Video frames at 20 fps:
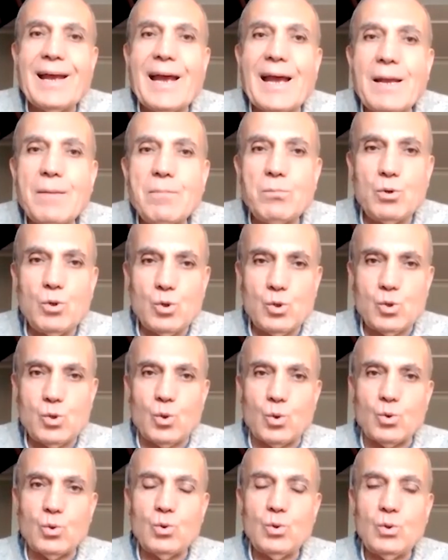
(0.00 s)
En büyük
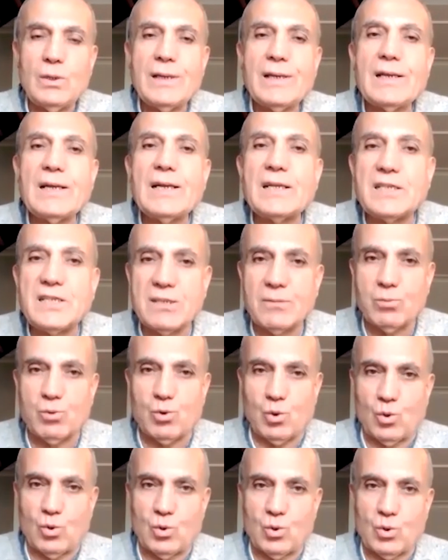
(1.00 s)
sorun iletişim
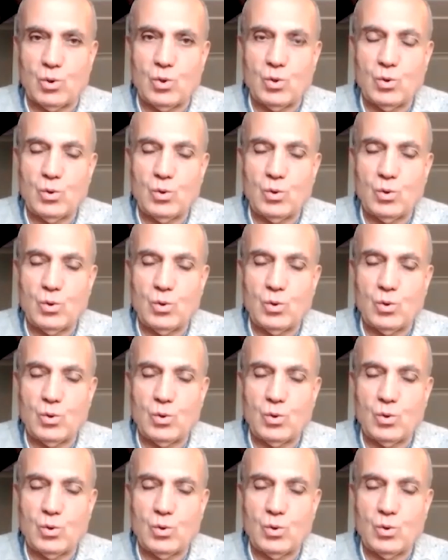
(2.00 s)
sorunu.